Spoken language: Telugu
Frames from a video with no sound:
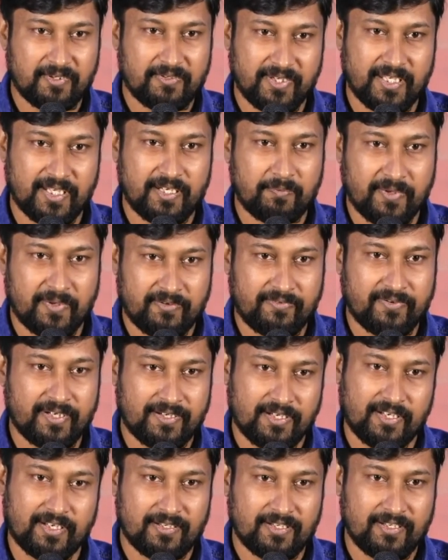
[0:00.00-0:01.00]
వెరీ
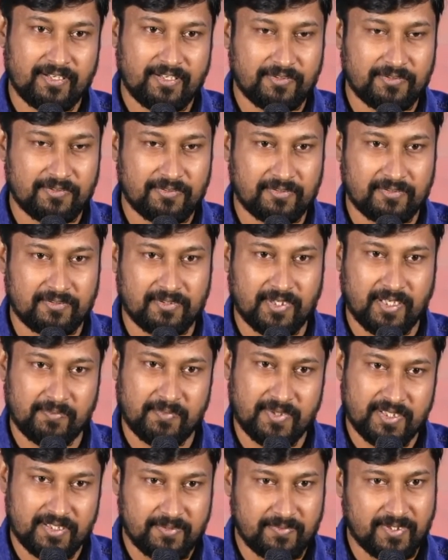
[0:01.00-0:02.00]
పర్ఫెక్ట్ అని నేను
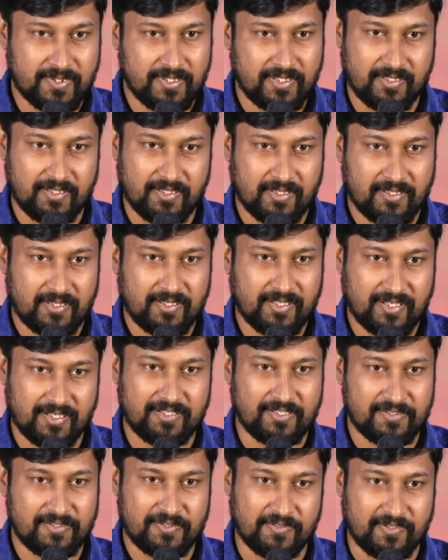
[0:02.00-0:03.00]
అంబాజీపేట
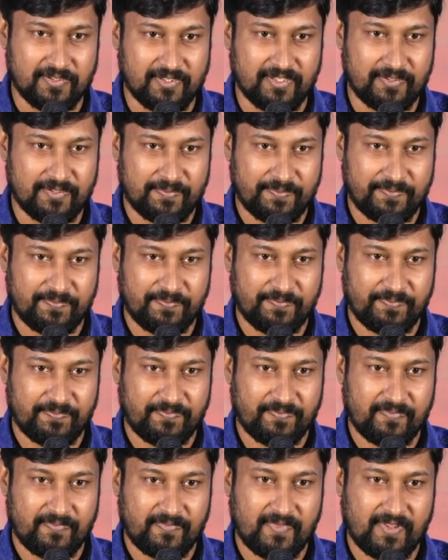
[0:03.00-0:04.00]
తీసుకున్నాను
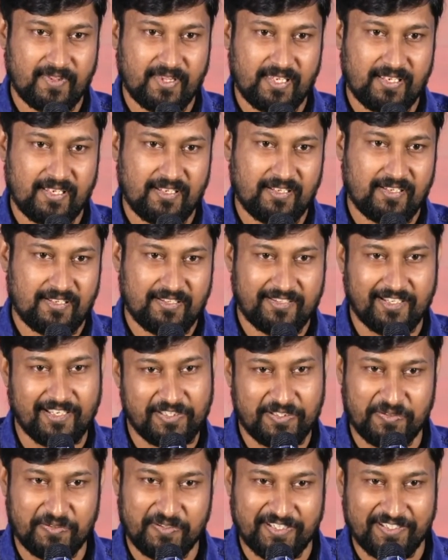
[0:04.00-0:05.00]
ఓకే సార్ ఆల్ ది బెస్ట్
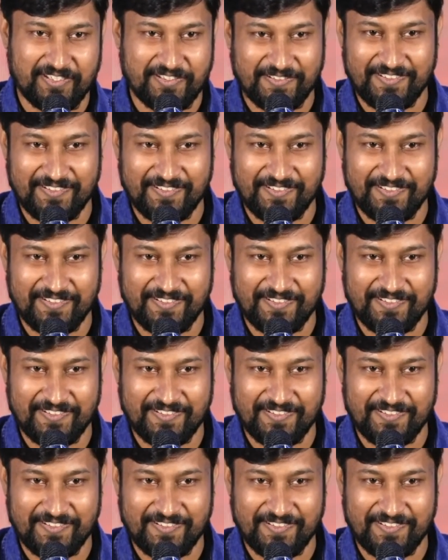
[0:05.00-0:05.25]
థ్యాంక్ యూ థ్యాంక్ యూ